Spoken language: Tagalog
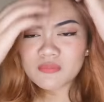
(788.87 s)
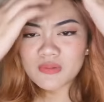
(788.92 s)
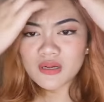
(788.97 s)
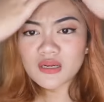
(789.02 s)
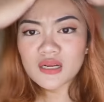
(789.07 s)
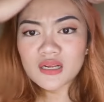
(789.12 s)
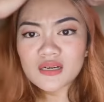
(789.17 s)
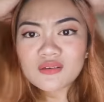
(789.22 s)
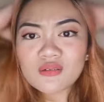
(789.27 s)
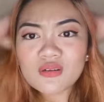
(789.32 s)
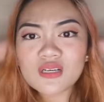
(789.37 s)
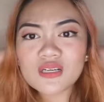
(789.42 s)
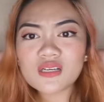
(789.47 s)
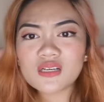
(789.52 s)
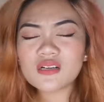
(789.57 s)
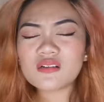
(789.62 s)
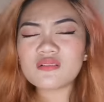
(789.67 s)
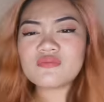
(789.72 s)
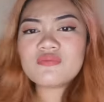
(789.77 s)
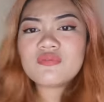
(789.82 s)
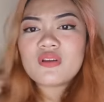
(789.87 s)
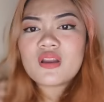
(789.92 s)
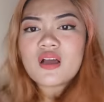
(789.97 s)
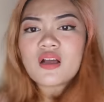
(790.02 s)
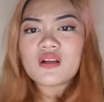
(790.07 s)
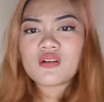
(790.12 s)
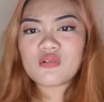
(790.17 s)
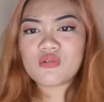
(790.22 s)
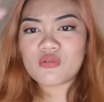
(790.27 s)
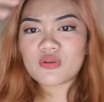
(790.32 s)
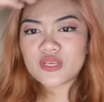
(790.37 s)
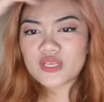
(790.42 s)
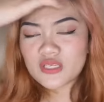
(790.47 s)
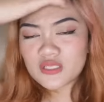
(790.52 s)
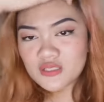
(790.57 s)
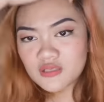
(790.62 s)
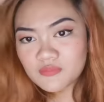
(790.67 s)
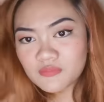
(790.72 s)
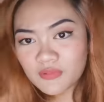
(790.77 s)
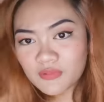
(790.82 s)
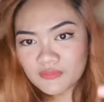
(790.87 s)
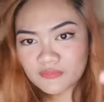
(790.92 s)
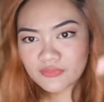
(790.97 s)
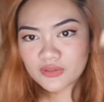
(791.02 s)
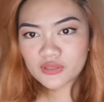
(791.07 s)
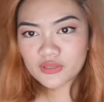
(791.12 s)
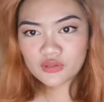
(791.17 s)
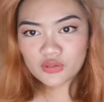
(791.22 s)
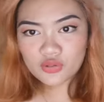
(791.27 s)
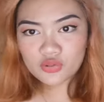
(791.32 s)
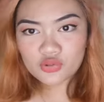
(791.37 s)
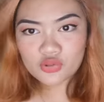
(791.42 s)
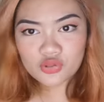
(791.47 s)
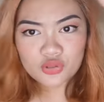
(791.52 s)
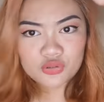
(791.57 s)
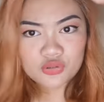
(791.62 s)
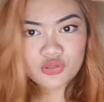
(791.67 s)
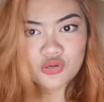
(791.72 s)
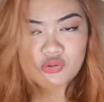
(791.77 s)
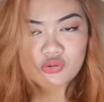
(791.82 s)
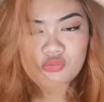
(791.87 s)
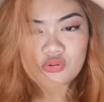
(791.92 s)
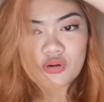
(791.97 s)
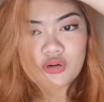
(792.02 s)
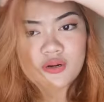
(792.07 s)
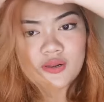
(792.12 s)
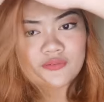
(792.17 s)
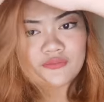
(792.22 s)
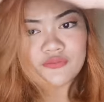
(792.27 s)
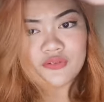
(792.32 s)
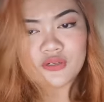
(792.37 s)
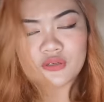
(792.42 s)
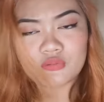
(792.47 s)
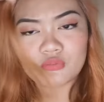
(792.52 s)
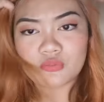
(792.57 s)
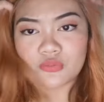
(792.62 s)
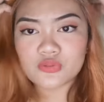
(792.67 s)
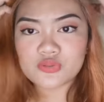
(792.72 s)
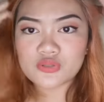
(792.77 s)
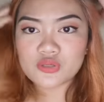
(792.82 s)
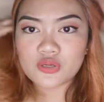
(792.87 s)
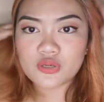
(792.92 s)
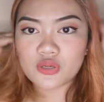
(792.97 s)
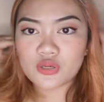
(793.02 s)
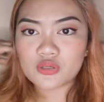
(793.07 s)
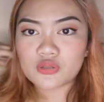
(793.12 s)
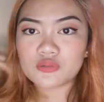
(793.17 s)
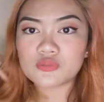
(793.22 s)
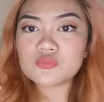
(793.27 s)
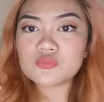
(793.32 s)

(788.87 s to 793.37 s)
Mag-ano ka na ng vlog. Okay ka din mag-vlog. No? Ito kita nung nag-live ka nung isa eh